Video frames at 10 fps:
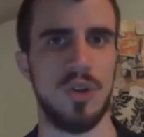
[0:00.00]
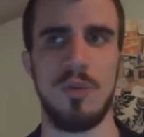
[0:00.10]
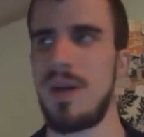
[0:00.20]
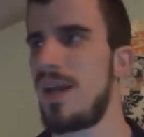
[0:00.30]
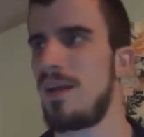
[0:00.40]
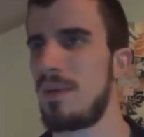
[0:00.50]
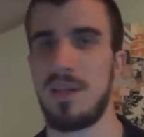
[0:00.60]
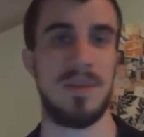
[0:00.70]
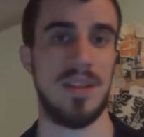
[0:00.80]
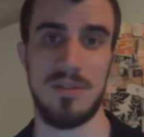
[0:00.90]
come
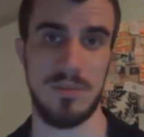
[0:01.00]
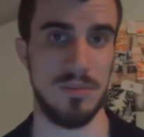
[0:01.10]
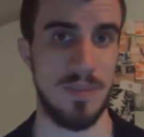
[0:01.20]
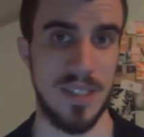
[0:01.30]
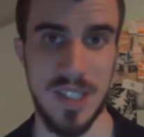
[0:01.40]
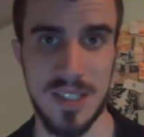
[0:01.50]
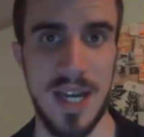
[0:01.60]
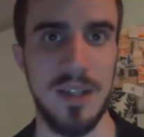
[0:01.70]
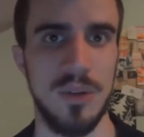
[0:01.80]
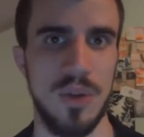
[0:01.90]
praticamente un paese
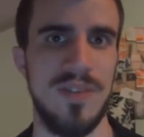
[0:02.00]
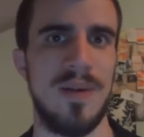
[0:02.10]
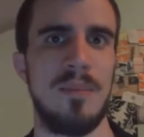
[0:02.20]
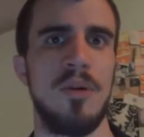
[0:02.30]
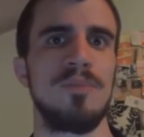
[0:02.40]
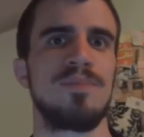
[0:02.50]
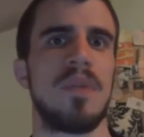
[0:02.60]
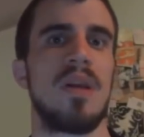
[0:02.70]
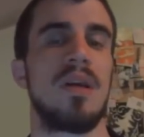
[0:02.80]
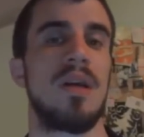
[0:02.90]
esterno, noi avevamo
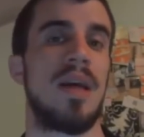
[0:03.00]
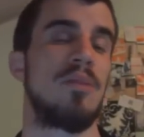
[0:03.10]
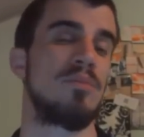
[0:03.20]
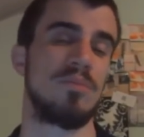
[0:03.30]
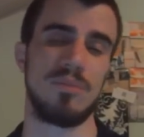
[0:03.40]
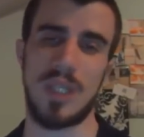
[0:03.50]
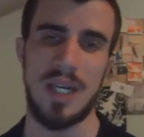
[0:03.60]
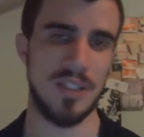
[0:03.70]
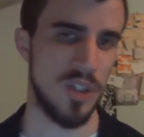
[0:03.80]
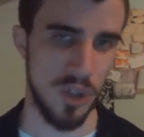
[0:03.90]
eh, un
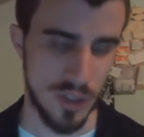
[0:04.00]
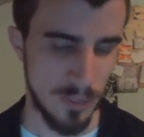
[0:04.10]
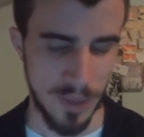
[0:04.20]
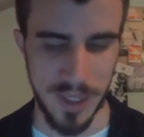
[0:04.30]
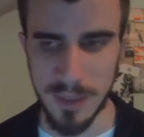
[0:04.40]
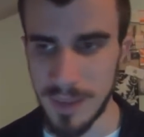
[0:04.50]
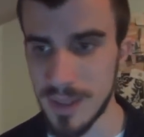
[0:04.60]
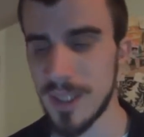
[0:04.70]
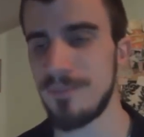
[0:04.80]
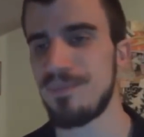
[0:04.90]
Douglas Costa
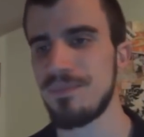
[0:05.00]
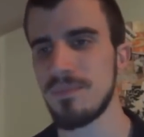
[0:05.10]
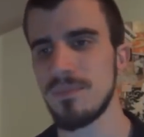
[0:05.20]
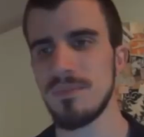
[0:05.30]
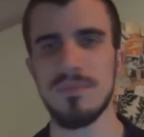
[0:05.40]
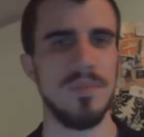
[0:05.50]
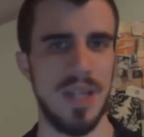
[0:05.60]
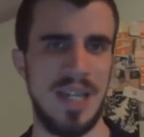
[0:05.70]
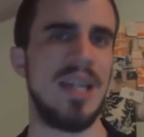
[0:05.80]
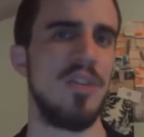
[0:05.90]
praticamente,
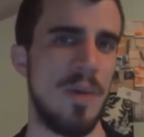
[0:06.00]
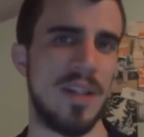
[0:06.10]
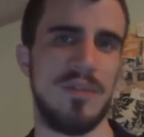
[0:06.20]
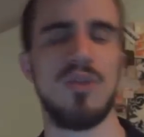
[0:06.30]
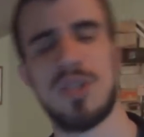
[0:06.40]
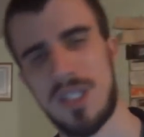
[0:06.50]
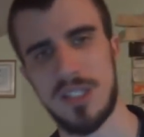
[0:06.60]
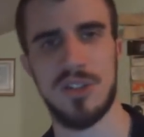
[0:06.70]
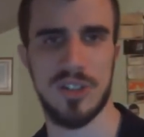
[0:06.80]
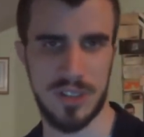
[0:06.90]
e lì ovviamente forse
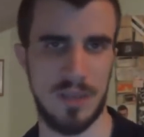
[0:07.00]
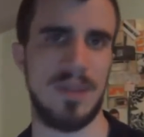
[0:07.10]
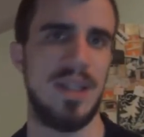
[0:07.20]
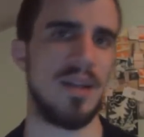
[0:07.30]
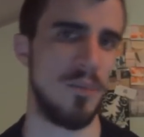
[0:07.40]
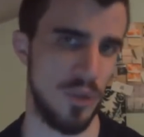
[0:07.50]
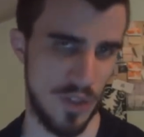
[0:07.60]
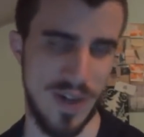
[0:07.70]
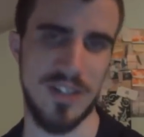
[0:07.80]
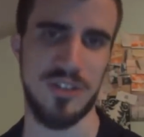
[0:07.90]
dalla Scozia interpreta in modo
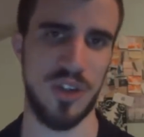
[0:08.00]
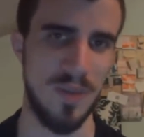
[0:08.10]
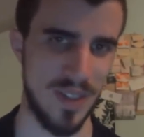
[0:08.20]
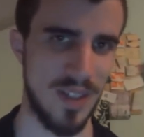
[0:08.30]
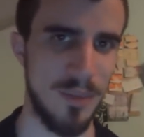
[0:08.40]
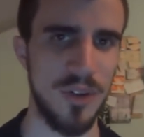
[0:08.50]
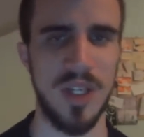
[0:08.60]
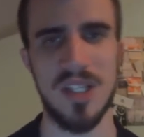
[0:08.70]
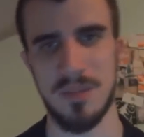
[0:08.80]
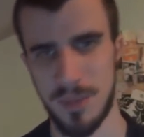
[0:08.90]
diverso sicuramente da
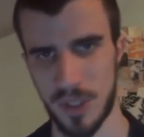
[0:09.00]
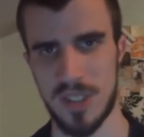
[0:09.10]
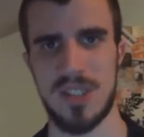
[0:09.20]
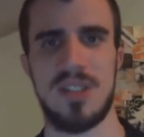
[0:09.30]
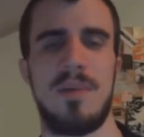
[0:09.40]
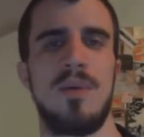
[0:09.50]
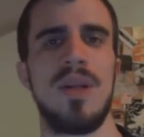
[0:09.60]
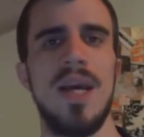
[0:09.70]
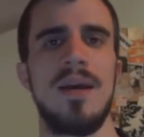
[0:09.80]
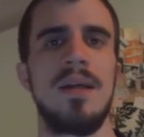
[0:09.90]
Modric, Modric sappiamo
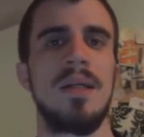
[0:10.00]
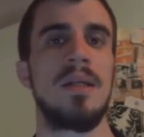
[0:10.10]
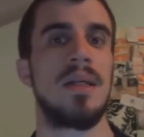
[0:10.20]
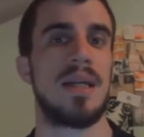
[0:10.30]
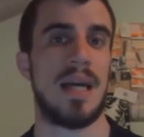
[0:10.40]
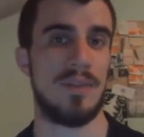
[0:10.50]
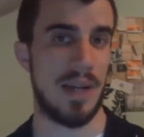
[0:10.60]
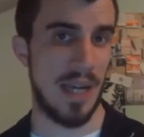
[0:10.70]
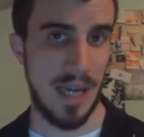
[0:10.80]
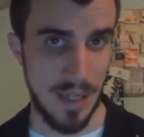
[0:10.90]
chi è,
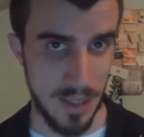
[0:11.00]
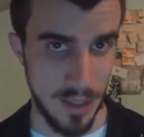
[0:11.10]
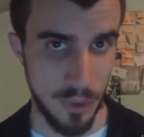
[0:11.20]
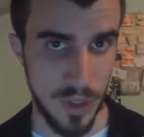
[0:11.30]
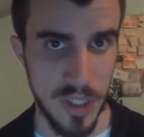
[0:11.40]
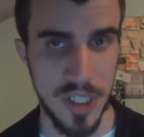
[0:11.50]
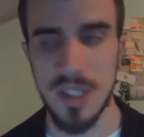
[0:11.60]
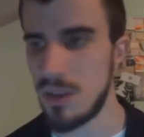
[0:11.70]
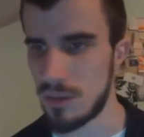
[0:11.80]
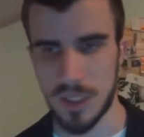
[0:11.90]
Carvacal non De
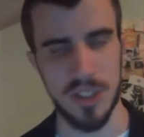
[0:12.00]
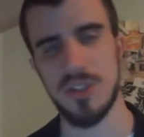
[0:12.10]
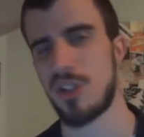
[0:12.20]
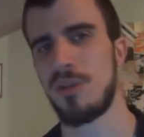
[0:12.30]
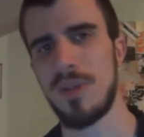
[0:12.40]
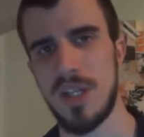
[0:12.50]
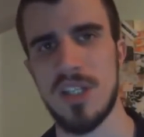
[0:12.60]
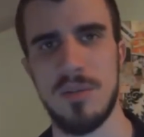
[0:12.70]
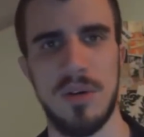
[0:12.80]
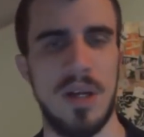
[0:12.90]
Sciglio, De ha giocato
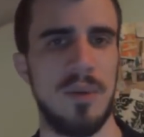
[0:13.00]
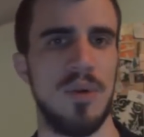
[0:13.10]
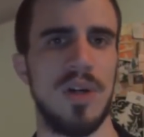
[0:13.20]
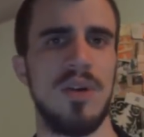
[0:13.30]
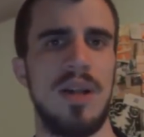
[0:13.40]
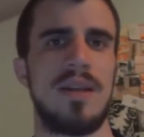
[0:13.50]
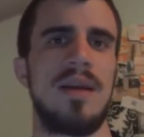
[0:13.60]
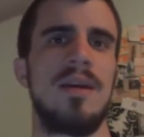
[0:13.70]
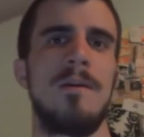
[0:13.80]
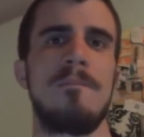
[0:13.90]
benissimo, è quello che volete,